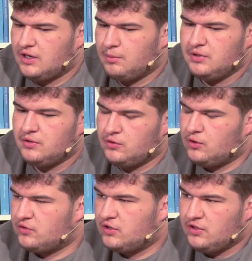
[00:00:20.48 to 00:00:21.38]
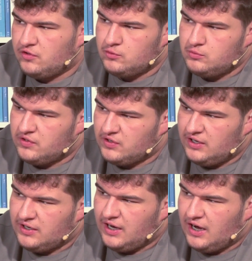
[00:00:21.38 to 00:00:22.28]
kann man davon ausgehen, dass die USA
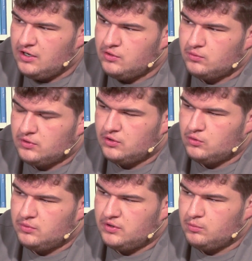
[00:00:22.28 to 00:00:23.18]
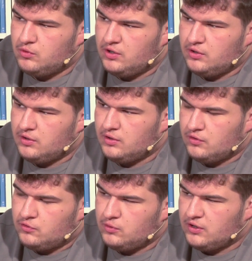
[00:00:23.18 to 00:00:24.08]
ihre Haltung gegenüber dem äh,
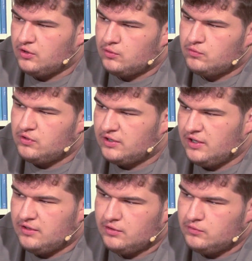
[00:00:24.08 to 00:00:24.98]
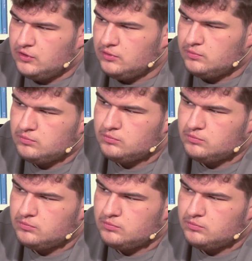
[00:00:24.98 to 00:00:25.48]
Syrien-Konflikt ändern wird?